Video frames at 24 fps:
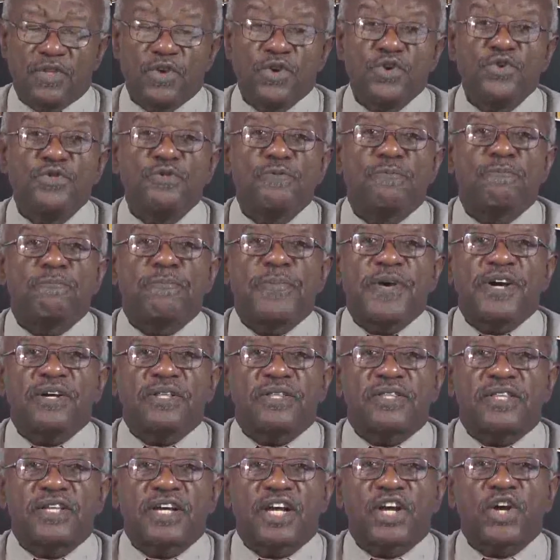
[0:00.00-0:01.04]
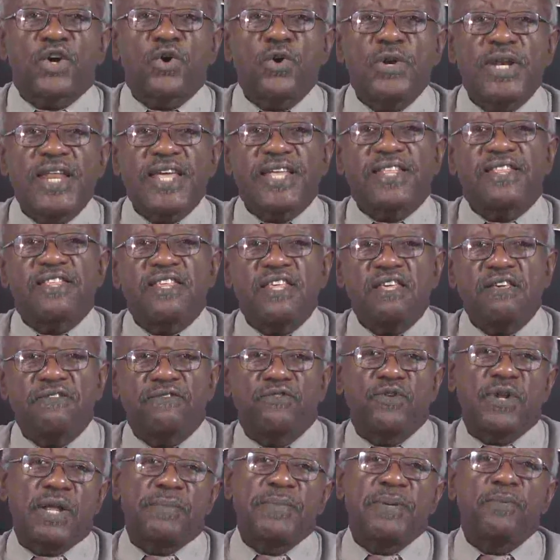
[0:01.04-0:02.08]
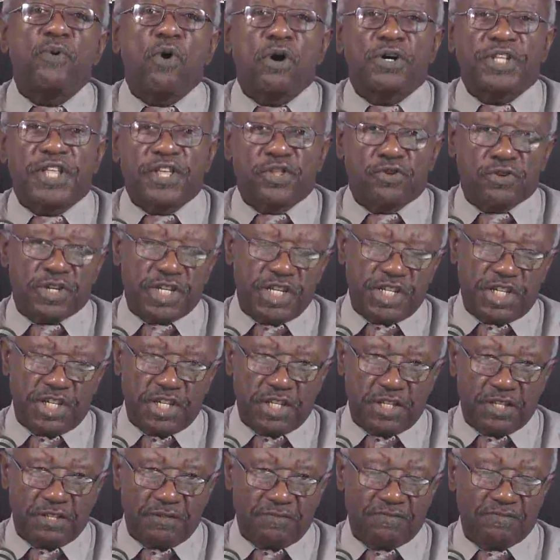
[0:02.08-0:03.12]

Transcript: une perte collective de la mémoire des origines.